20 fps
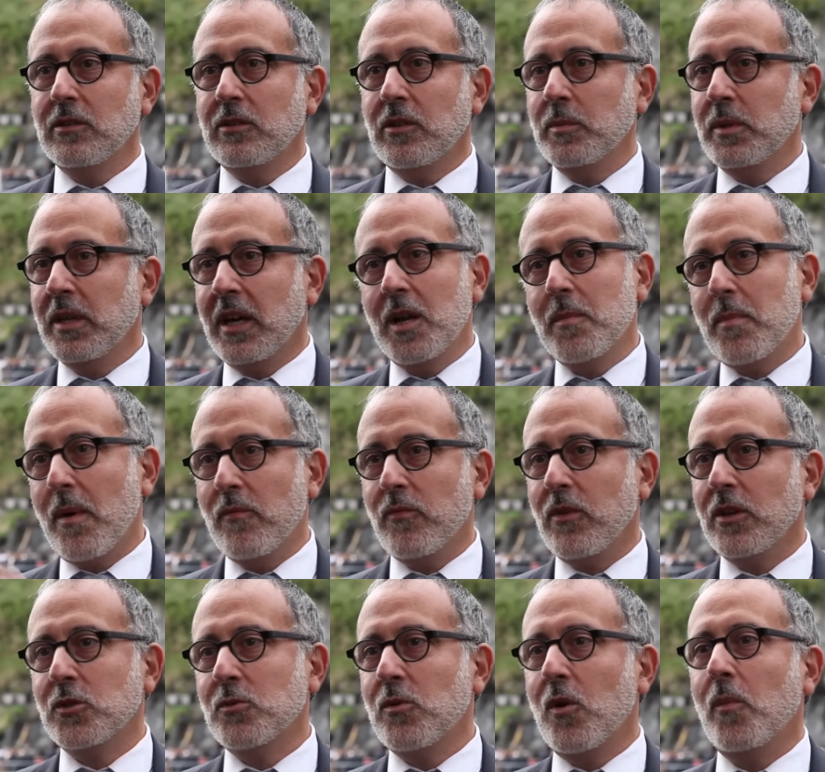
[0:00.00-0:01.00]
comme dirait le pape
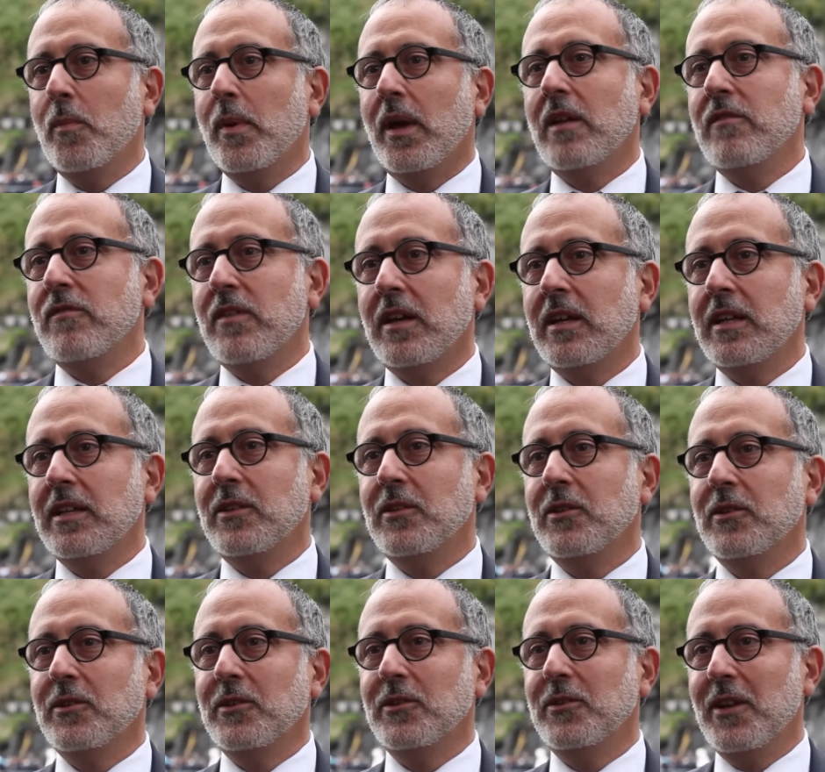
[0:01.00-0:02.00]
François, aux périphéries
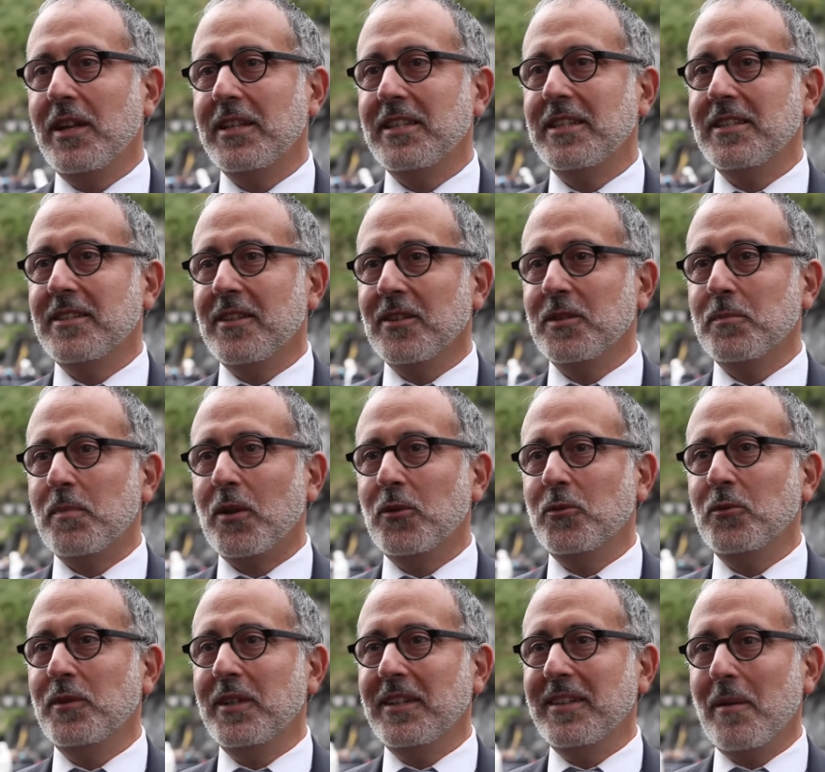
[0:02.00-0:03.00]
de, de l'existence,
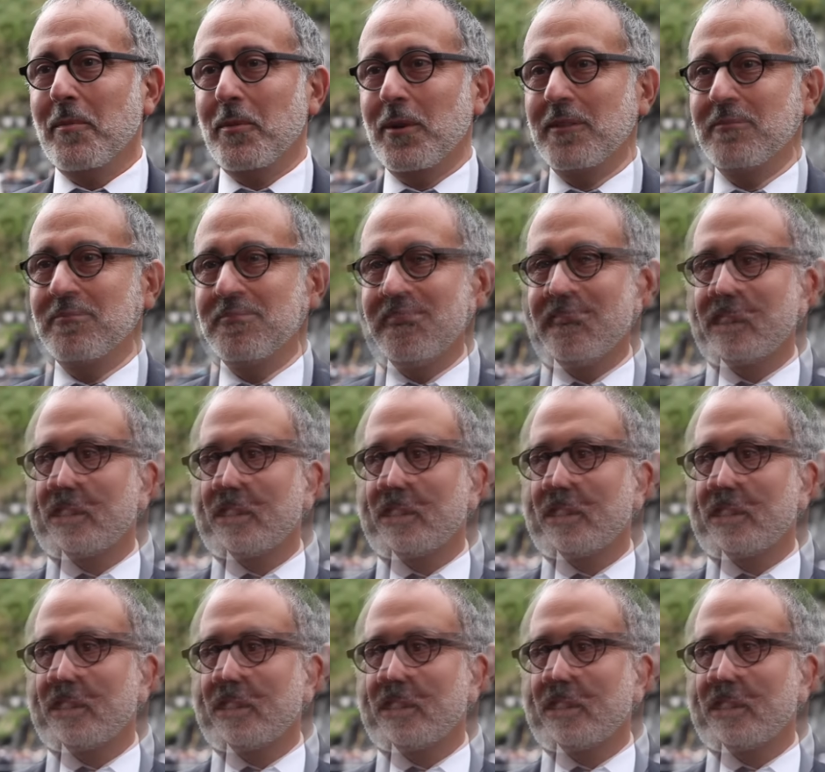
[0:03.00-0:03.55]
partout où on est appelé.